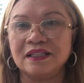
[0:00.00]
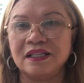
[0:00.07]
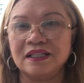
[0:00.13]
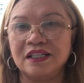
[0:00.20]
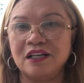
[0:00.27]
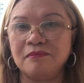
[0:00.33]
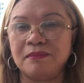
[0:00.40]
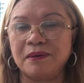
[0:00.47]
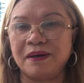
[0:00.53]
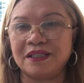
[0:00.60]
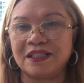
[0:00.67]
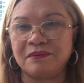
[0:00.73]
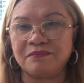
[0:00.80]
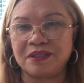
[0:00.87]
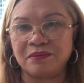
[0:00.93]
thì nếu mà bạn
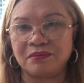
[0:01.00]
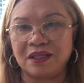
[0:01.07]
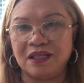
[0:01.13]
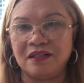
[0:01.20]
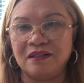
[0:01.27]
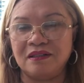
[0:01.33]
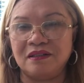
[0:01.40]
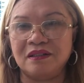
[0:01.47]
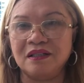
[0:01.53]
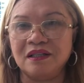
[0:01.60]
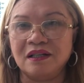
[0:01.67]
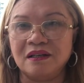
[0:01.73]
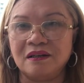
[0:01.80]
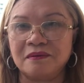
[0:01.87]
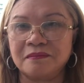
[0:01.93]
chăm sóc kỹ lưỡng
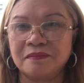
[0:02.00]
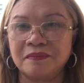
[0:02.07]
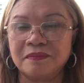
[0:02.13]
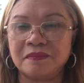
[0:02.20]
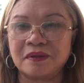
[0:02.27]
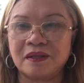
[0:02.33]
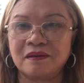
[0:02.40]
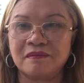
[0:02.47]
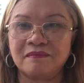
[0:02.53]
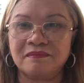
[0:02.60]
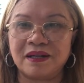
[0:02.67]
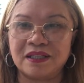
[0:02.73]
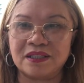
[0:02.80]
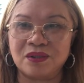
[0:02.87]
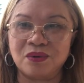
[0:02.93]

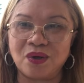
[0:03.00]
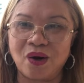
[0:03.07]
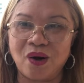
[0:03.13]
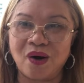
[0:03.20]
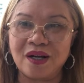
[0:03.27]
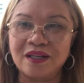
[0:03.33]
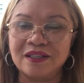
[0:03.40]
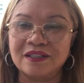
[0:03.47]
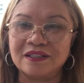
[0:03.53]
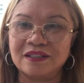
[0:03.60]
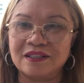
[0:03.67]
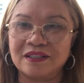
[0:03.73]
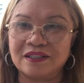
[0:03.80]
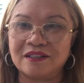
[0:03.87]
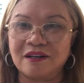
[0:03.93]
bạn chịu khó
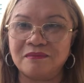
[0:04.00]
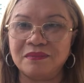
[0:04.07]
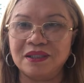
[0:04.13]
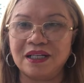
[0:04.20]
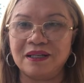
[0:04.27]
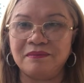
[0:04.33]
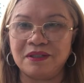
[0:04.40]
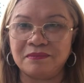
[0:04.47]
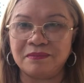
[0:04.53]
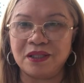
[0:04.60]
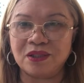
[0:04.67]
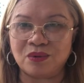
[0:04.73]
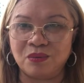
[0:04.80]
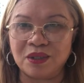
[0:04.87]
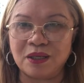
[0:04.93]
thì là cho mướn Airbnb
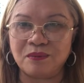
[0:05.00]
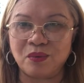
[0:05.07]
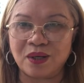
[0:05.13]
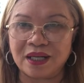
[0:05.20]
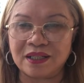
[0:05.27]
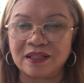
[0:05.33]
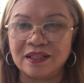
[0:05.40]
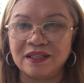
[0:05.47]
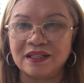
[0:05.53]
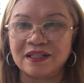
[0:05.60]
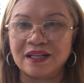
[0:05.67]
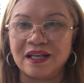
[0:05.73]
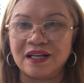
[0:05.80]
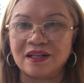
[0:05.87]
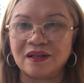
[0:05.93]
cũng là một cách
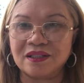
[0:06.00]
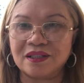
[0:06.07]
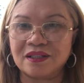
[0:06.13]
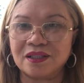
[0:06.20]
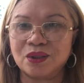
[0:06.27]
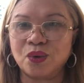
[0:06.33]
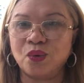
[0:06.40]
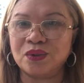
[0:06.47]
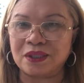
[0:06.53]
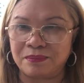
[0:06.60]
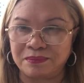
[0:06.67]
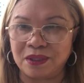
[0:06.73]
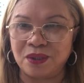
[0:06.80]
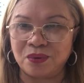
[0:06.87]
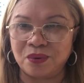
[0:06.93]
để có, có thu nhập
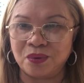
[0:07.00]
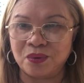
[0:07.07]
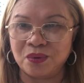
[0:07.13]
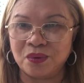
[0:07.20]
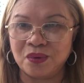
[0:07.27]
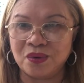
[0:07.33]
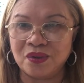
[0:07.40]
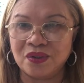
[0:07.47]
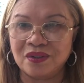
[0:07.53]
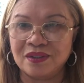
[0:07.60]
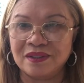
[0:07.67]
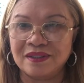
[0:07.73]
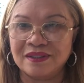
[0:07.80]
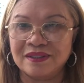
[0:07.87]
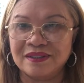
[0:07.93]
nhiều
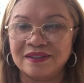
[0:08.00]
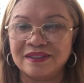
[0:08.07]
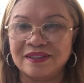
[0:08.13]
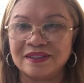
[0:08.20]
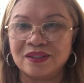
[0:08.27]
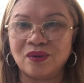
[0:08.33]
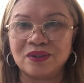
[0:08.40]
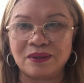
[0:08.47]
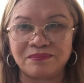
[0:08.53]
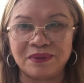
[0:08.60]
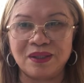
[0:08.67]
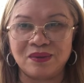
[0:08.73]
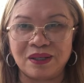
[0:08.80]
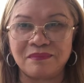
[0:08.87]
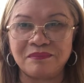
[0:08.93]
thu nhập
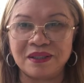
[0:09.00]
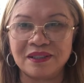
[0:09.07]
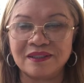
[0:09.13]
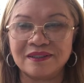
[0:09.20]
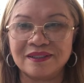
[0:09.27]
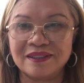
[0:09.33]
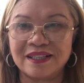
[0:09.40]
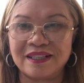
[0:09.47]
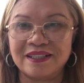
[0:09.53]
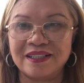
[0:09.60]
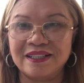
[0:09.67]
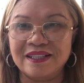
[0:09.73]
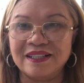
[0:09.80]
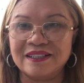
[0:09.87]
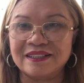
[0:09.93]
nhiều lắm á tại vì
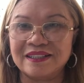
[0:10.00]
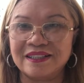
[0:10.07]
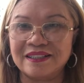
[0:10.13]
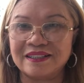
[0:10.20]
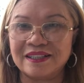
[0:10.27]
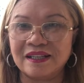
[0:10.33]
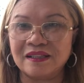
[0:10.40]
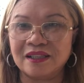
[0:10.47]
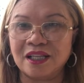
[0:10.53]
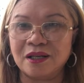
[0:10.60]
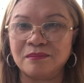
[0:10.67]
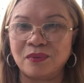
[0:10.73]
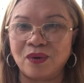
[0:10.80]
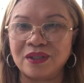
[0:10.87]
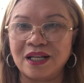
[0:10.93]
tính tính
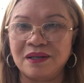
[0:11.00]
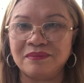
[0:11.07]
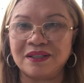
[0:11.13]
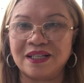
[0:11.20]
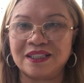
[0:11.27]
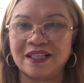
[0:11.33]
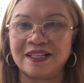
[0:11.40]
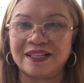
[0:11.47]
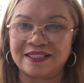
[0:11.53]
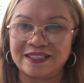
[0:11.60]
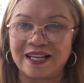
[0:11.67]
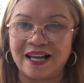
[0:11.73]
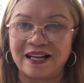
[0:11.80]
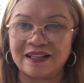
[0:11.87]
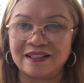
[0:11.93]
tiền mỗi đêm như là tiền khách
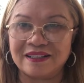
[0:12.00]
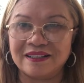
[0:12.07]
sạn